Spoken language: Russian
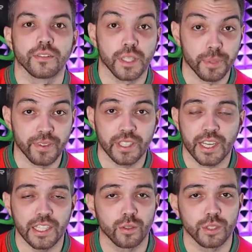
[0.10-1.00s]
Всем привет,
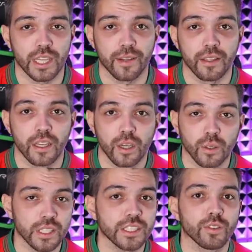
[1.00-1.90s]
дорогие друзья!
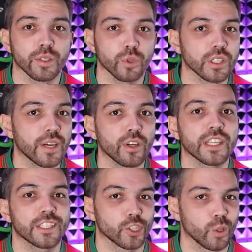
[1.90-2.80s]
У нас сегодня будет
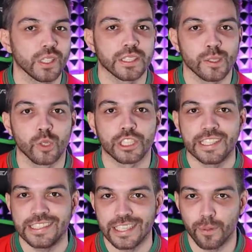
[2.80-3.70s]
довольно тяжелая и
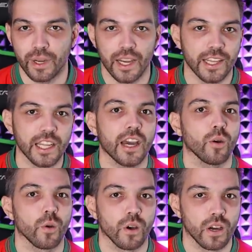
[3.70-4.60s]
сложная тема.
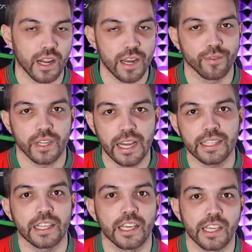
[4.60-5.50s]
Она о Ральфе
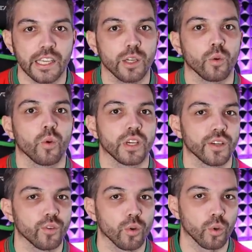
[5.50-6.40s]
Рангнике и о
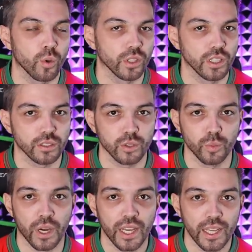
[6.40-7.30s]
его уходе из
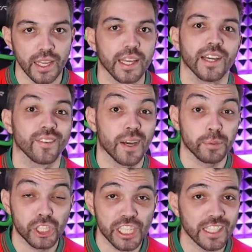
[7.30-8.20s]
клуба.
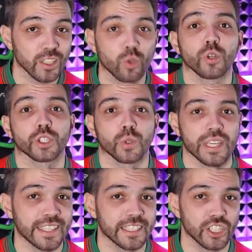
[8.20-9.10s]
Вообще, то, что
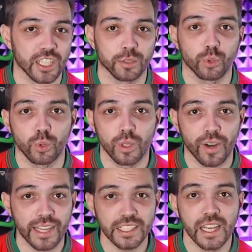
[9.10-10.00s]
я сейчас буду
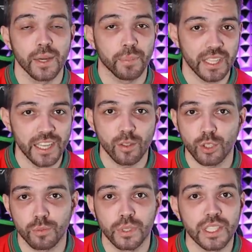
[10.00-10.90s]
говорить, по идее
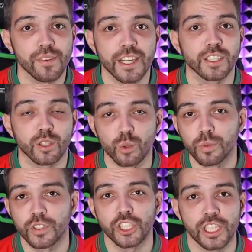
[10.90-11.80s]
должен был говорить
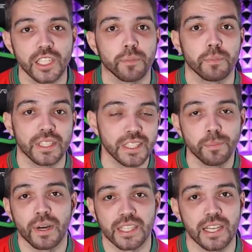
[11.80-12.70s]
клуб в течение
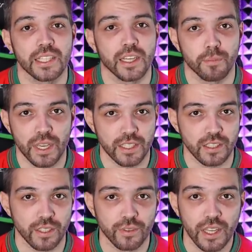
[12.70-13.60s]
пяти последних
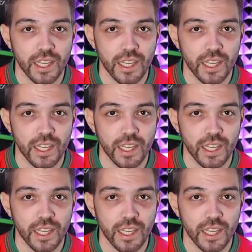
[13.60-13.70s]
месяцев.